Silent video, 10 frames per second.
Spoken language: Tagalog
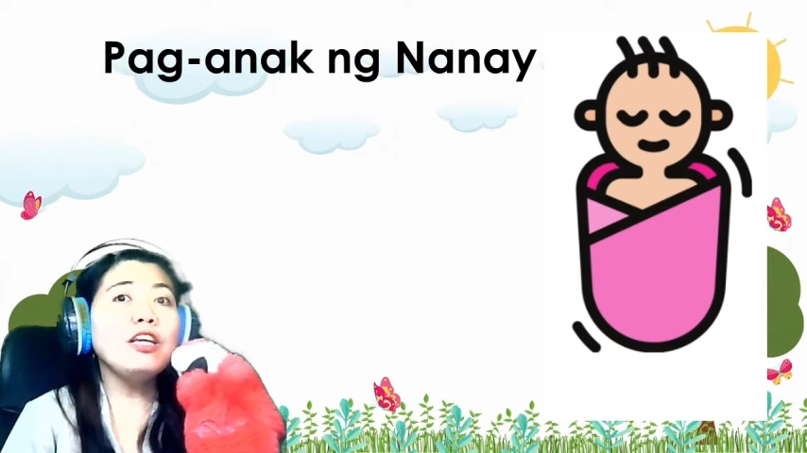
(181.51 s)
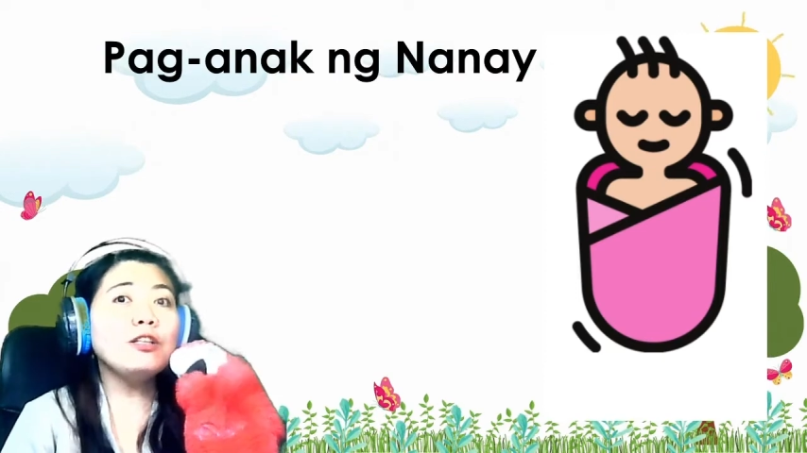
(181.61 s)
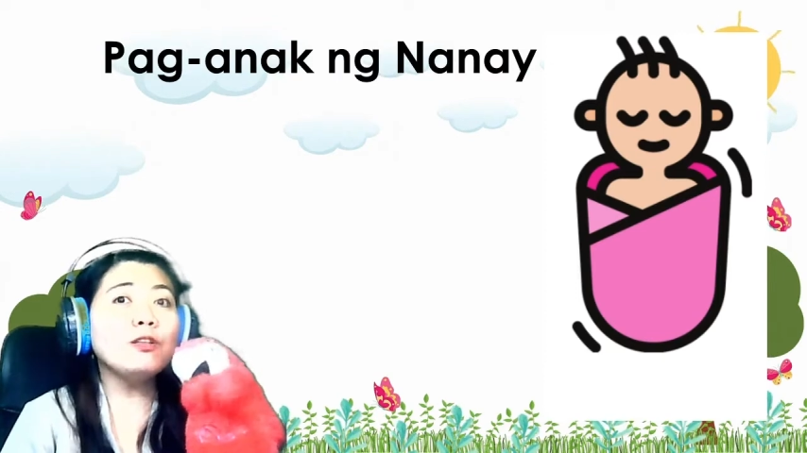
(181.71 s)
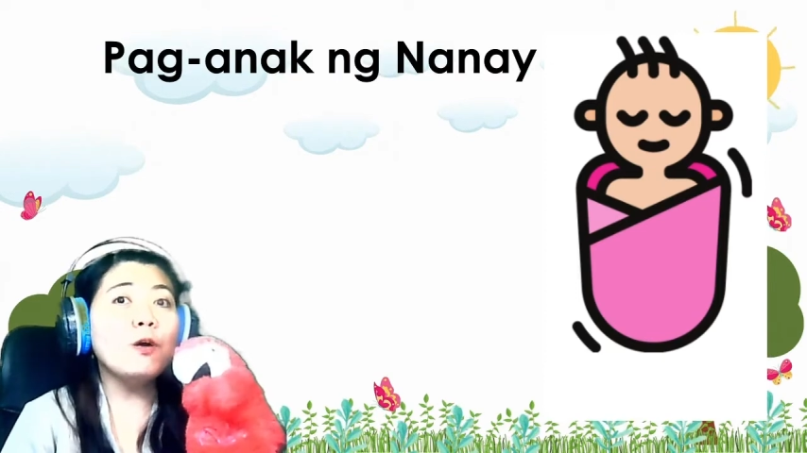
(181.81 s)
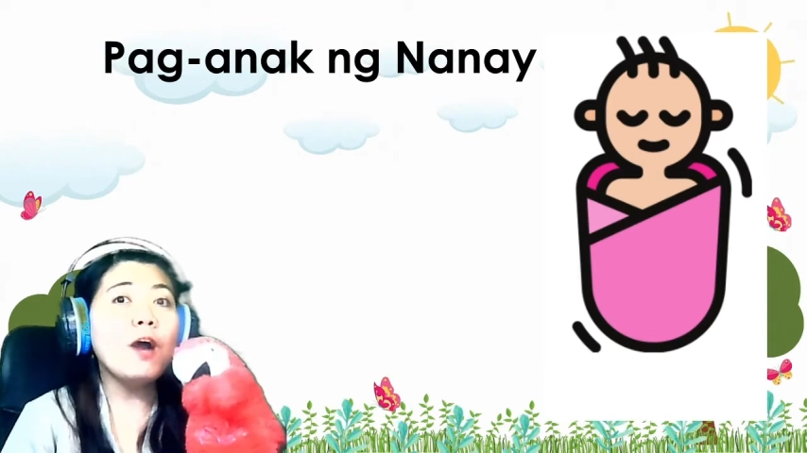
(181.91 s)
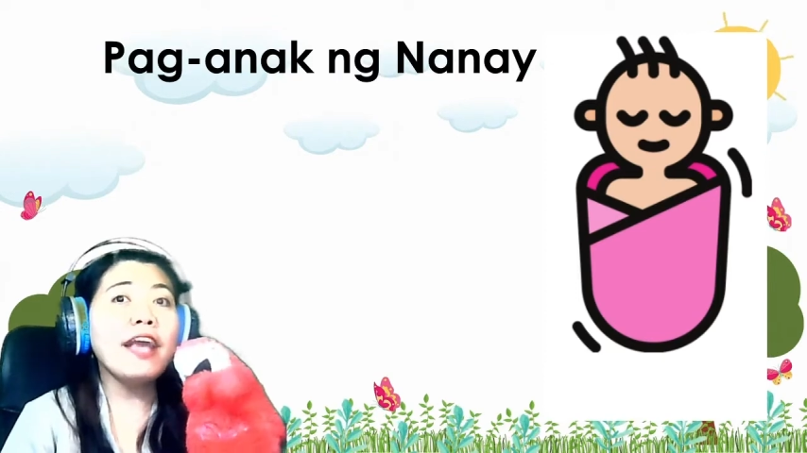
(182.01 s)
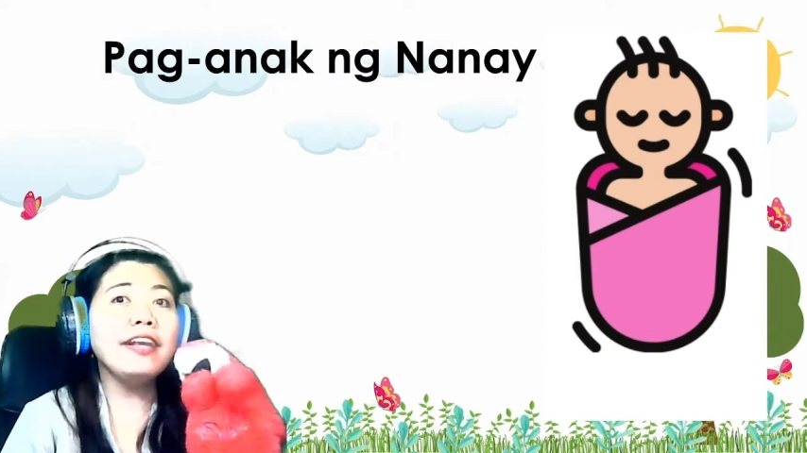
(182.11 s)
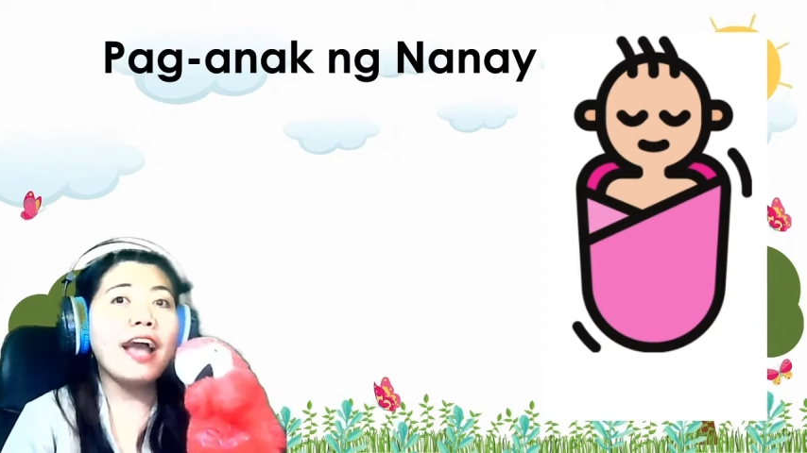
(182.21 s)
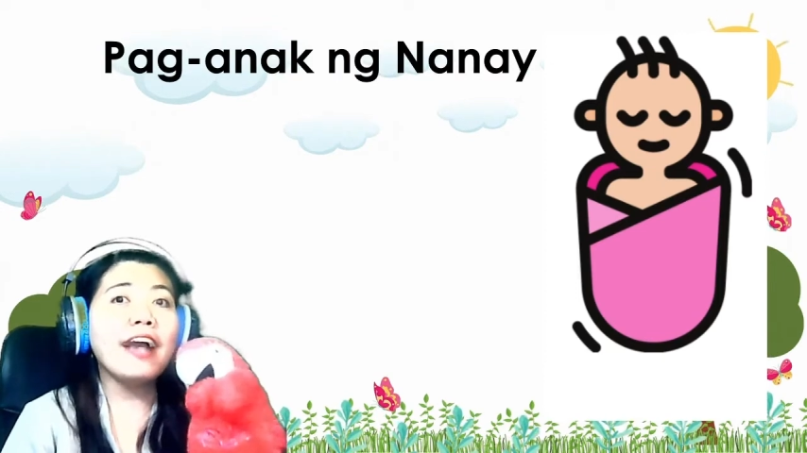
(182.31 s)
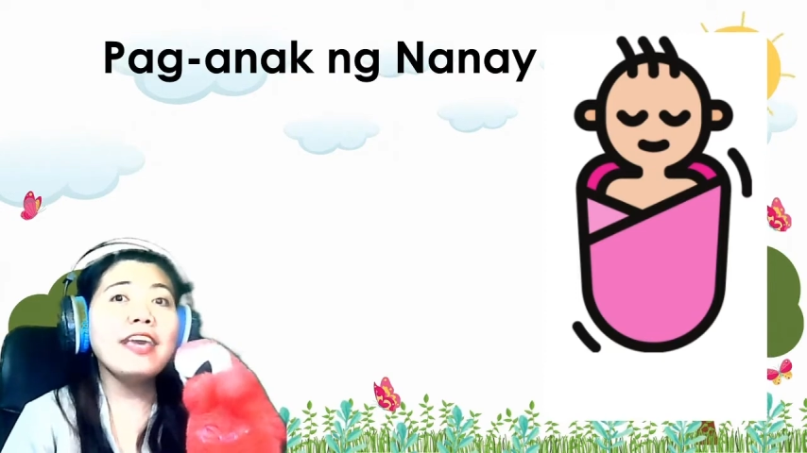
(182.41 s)
Ito ay
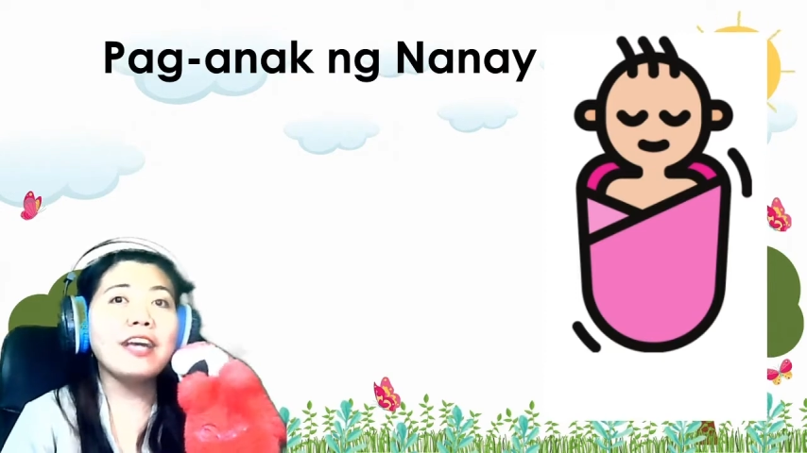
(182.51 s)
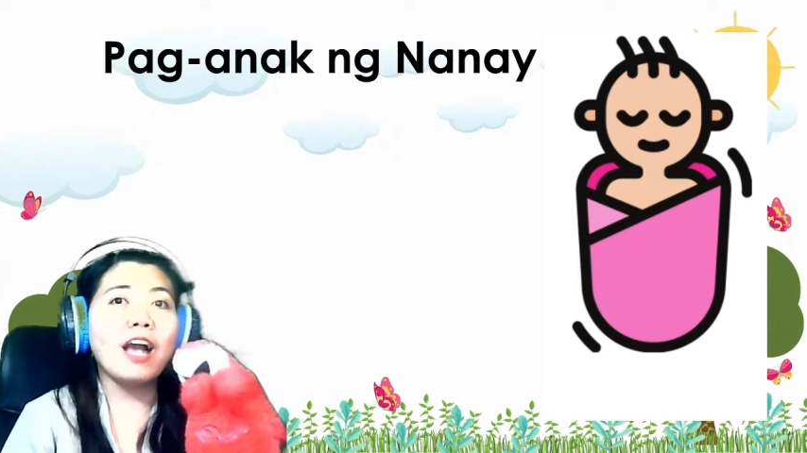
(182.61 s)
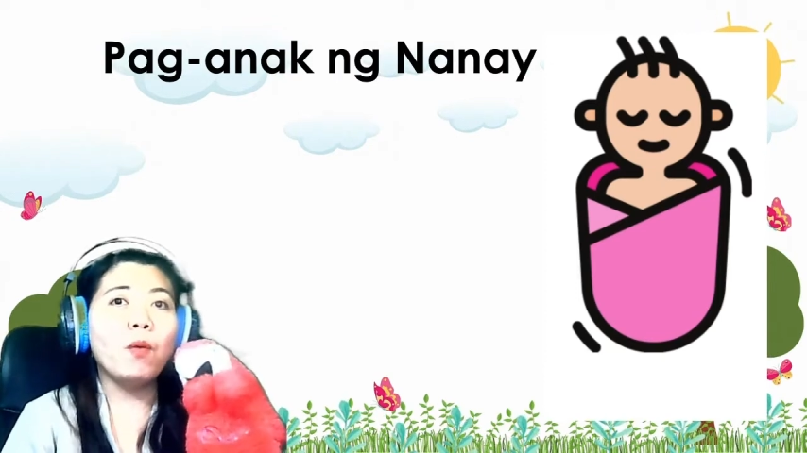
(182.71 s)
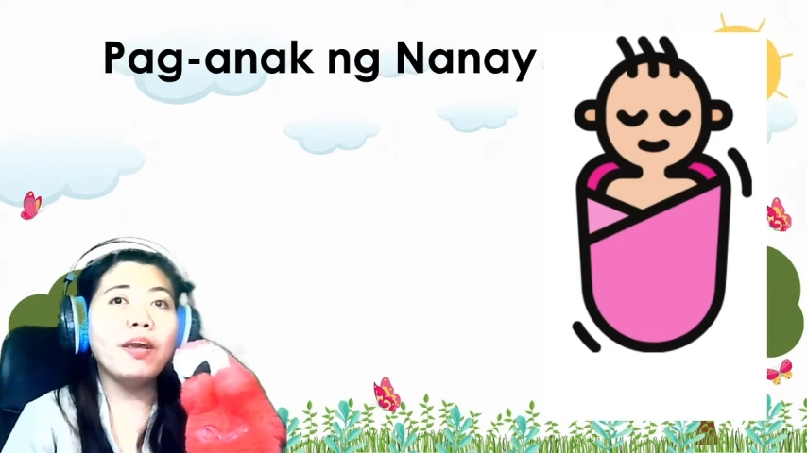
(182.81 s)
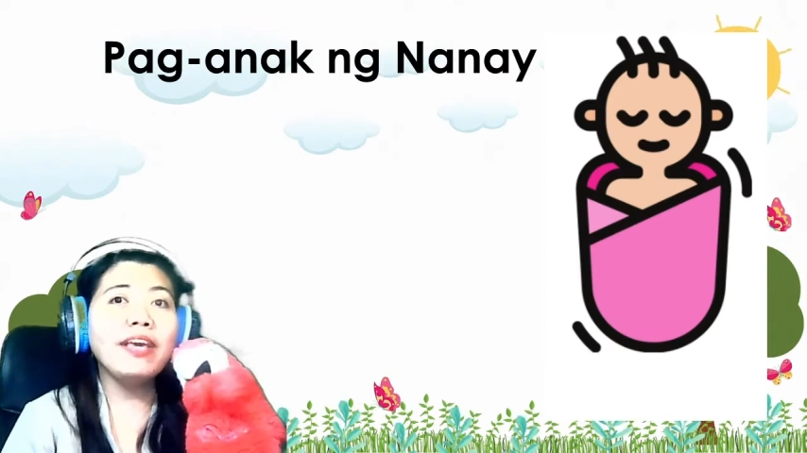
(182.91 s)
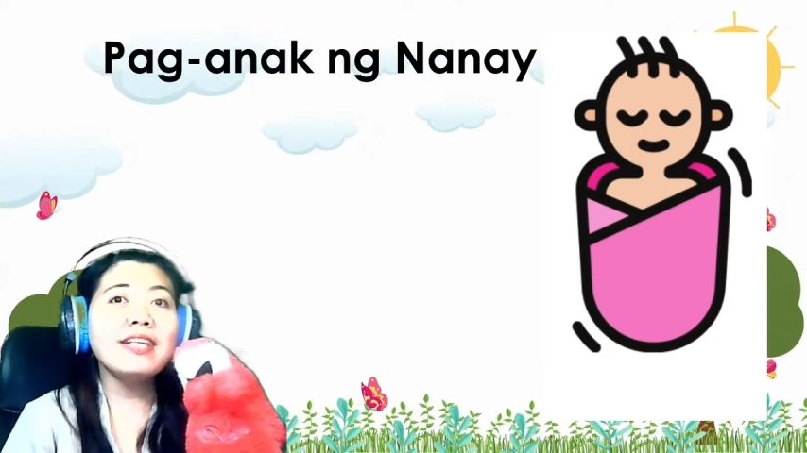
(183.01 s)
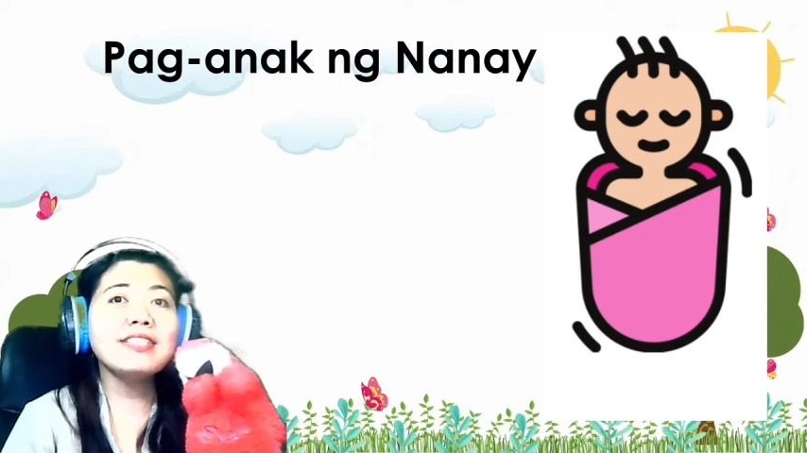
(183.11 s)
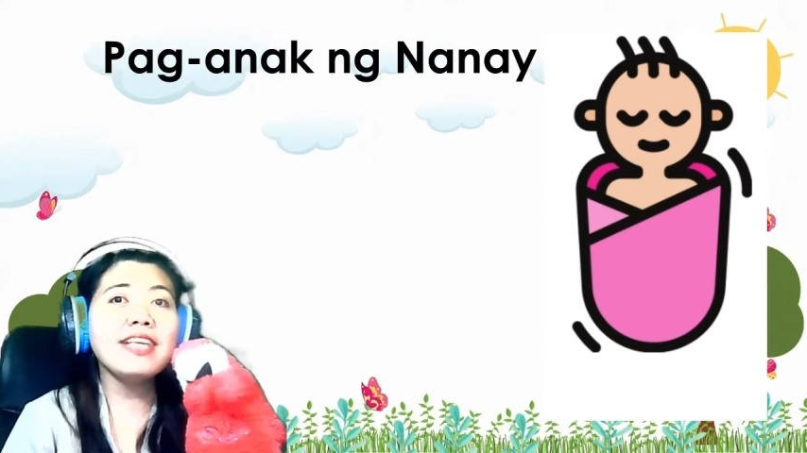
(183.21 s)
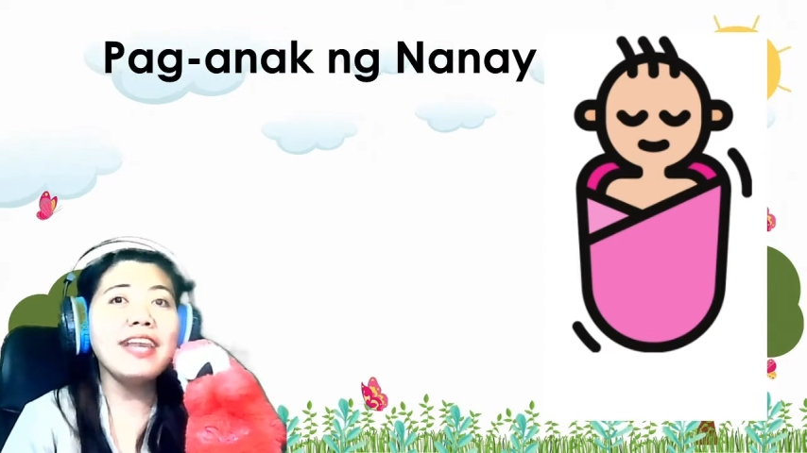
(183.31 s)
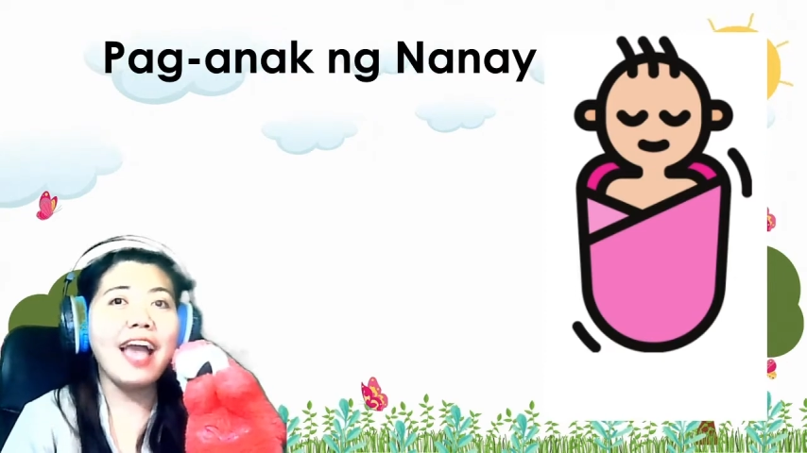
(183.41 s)
nang ikaw ay
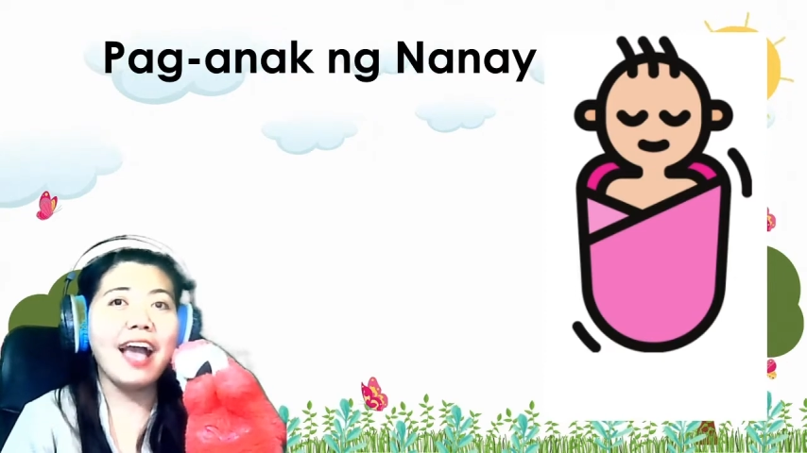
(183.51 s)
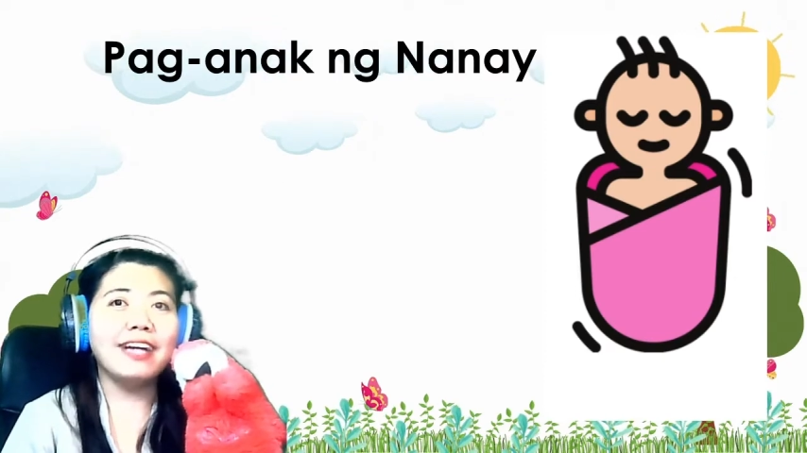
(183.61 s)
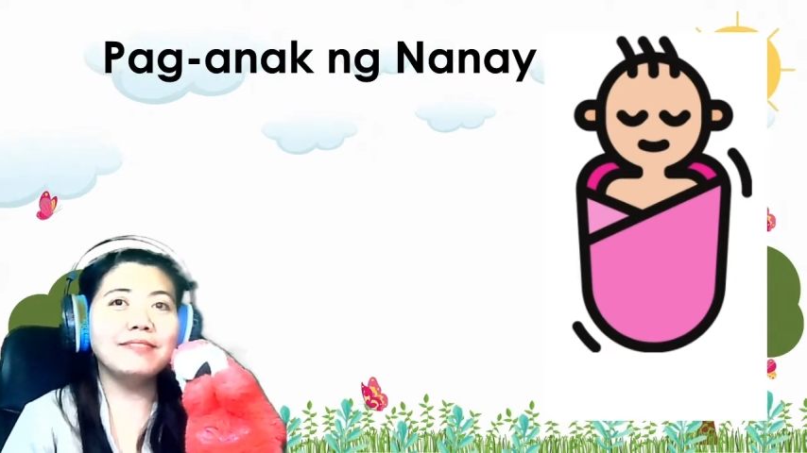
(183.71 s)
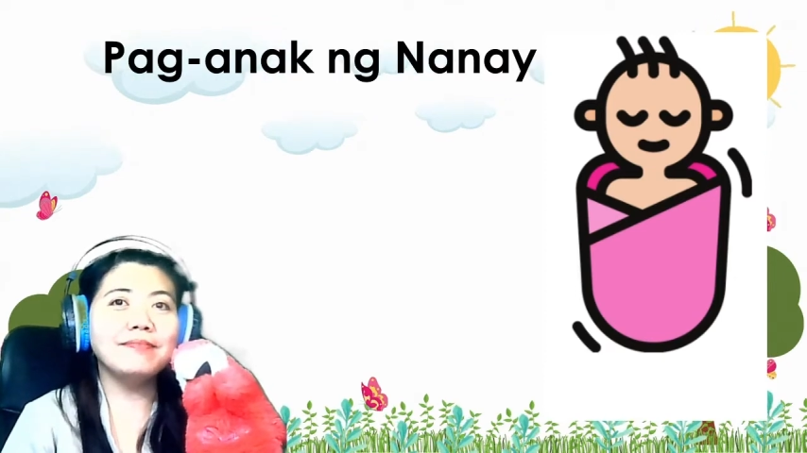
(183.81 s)
isilang.